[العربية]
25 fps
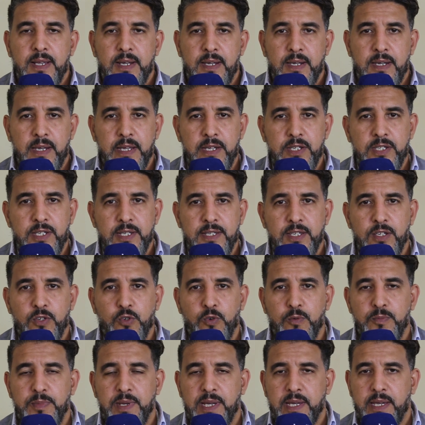الله
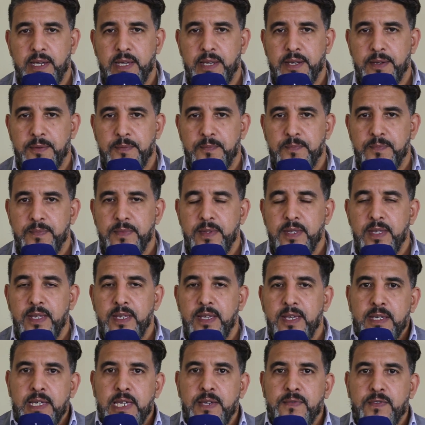يجازيكم بخير
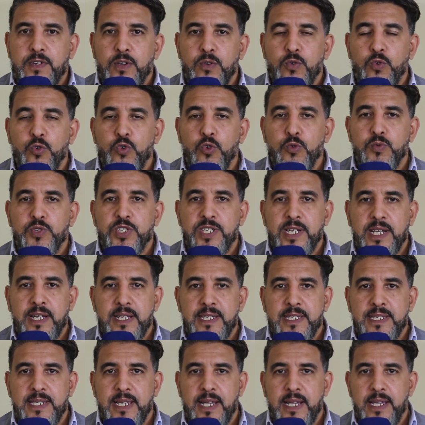كيف كنقولوا
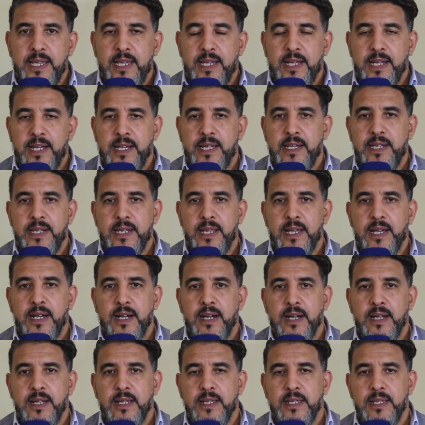بالشكل الصحيح
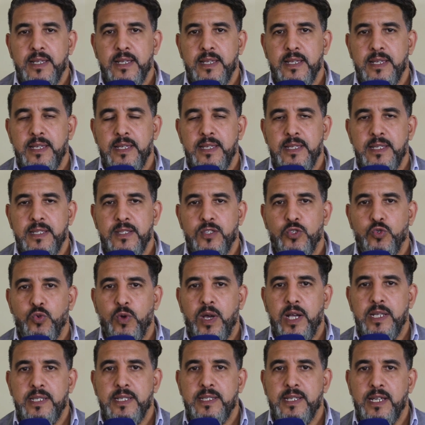أنها
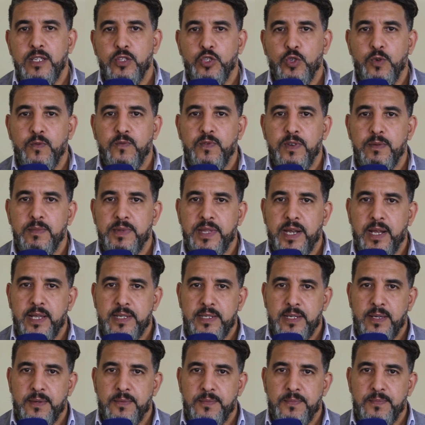توعتت عندكم في
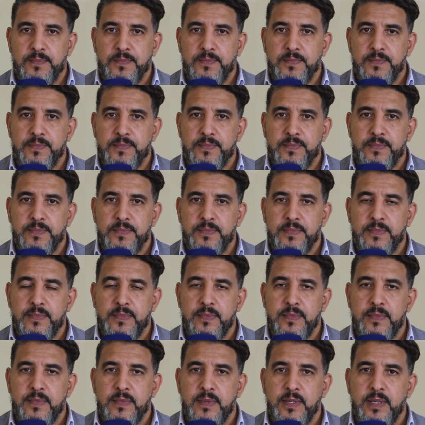المدرسة
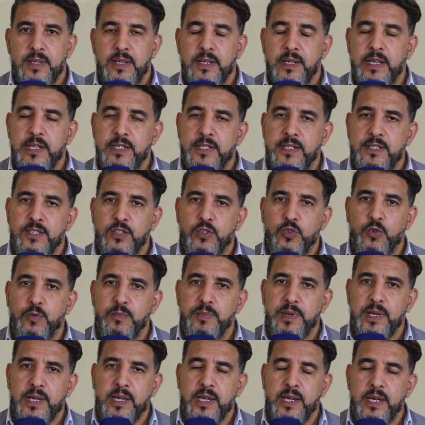الله
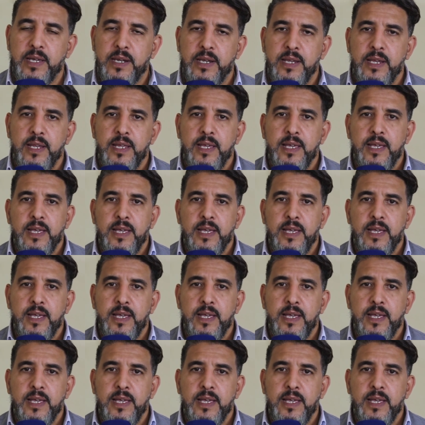يجازيكم بخير